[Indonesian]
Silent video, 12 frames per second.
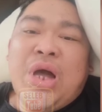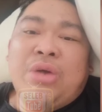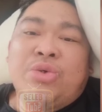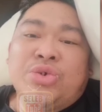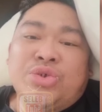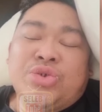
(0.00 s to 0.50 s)

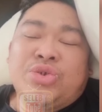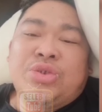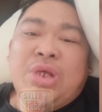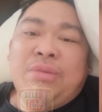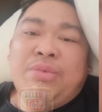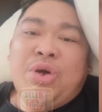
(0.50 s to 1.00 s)
Agus
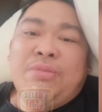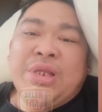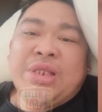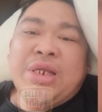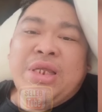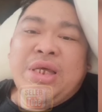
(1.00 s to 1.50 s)
dalam
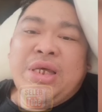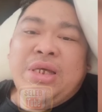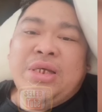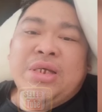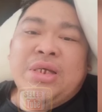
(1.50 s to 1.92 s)
pengobatannya